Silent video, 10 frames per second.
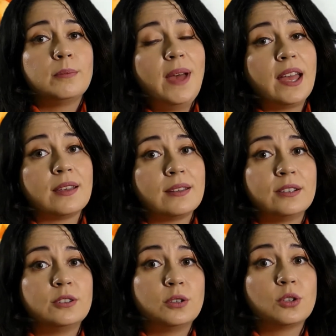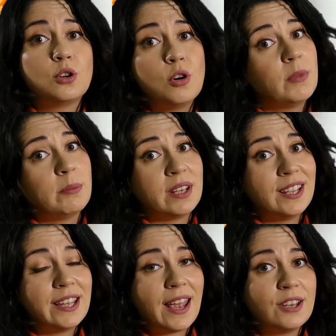Beh, come per
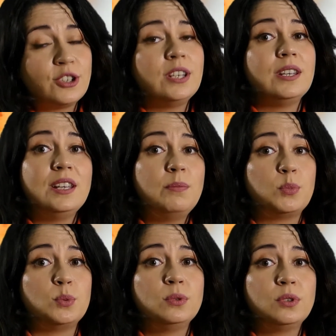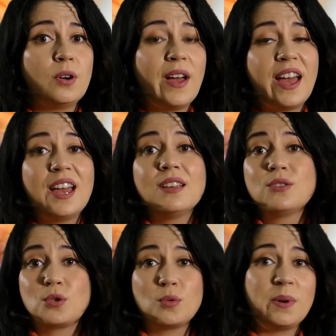i greci, il punto è
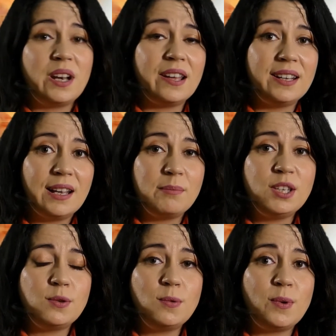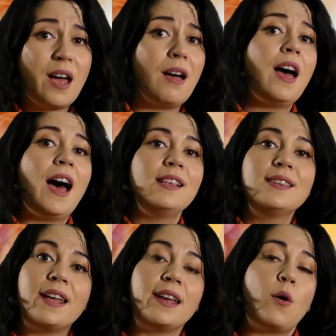superare la misura,
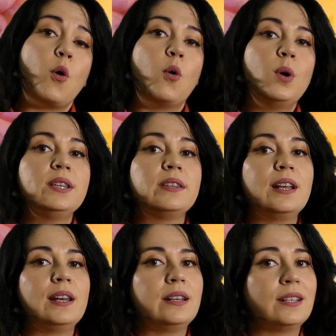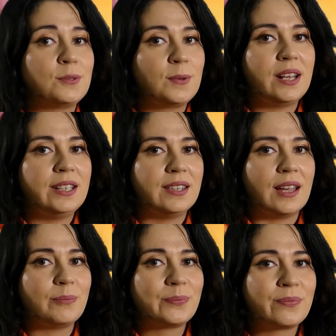andare oltre la
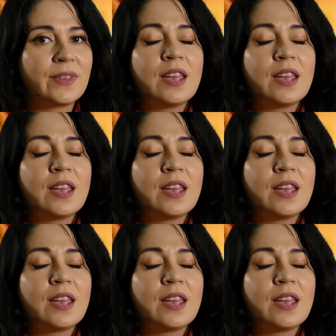naturalità.